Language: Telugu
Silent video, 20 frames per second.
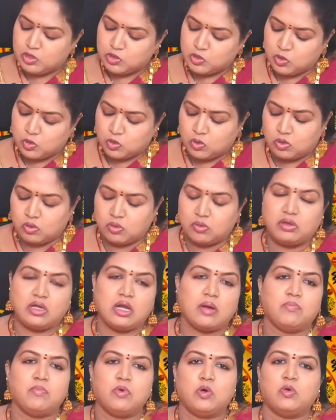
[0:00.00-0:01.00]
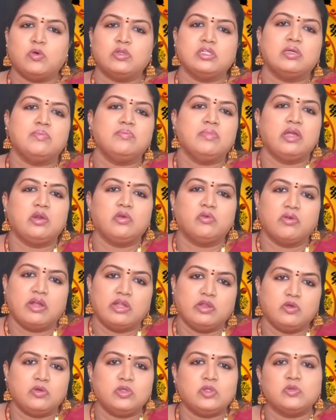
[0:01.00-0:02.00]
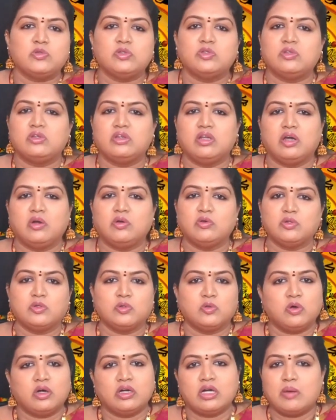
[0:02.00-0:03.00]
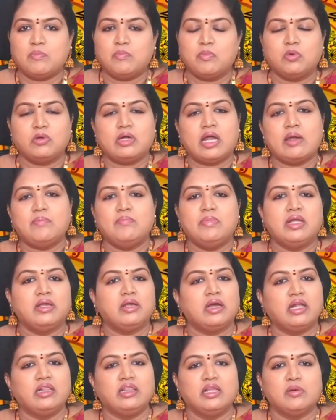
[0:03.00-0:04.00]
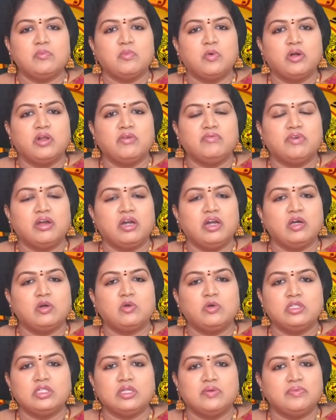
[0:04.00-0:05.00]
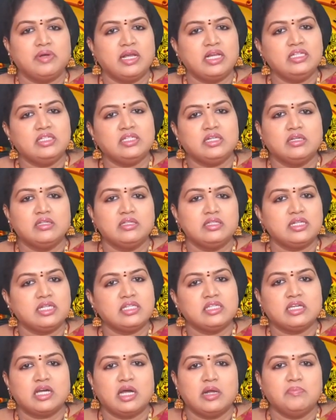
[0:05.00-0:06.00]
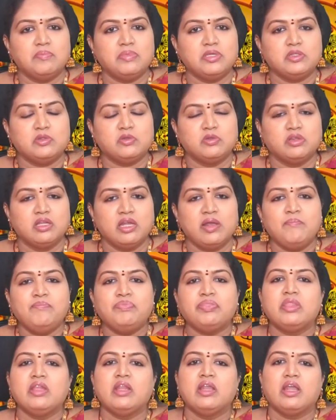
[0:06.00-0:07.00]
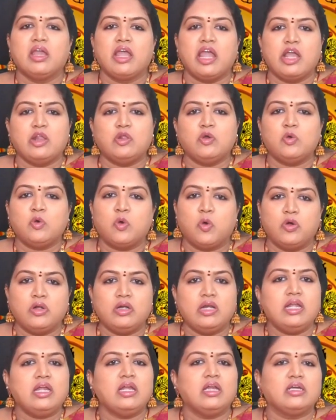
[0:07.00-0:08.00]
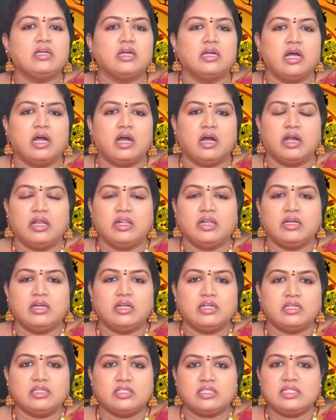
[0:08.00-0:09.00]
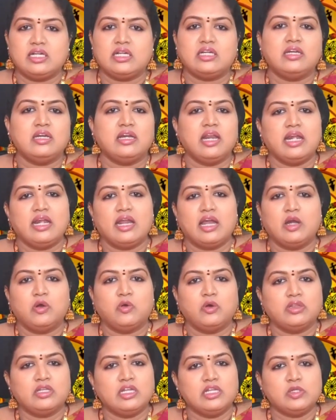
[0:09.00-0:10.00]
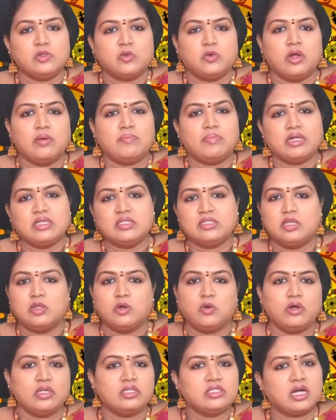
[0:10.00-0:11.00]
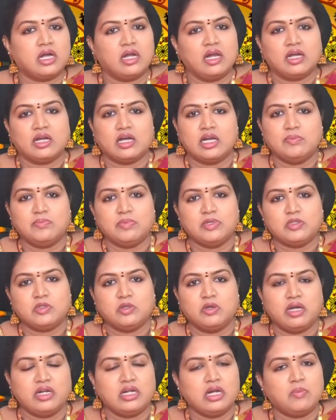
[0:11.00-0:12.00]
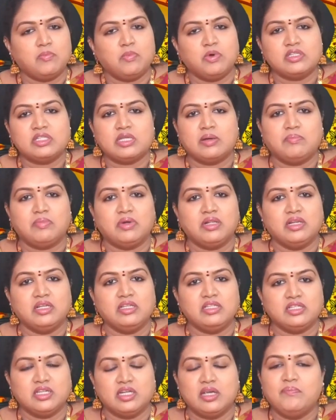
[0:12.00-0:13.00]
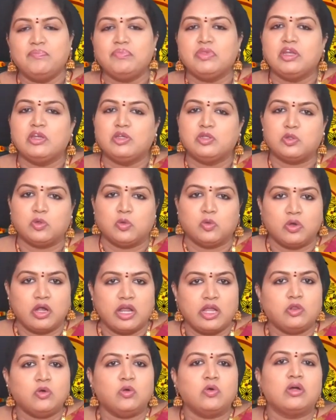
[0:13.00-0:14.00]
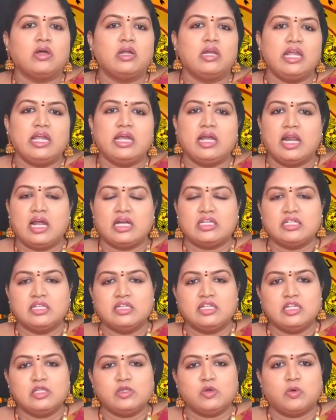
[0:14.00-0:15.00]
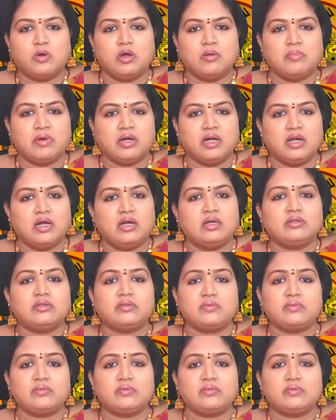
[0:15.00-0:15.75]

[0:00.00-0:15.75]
సో డబ్బు కోసం మీరు ఎదురు చూస్తున్నారు సో ఆ డబ్బు టైం అందకపోవడం వల్ల కొంచెం టెన్షన్ స్ట్రెస్ కనిపిస్తుంది ఏదో కొన్ని ఏంటంటే స్ట్రిక్ట్ నిర్ణయాలు కూడా తీసుకునే పరిస్థితులు కూడా చాలా కనిపిస్తున్నాయి డబ్బుకు సంబంధించి సో ఏదో ఒక లీగల్ యాక్షన్ తీసుకోవడం అన్నా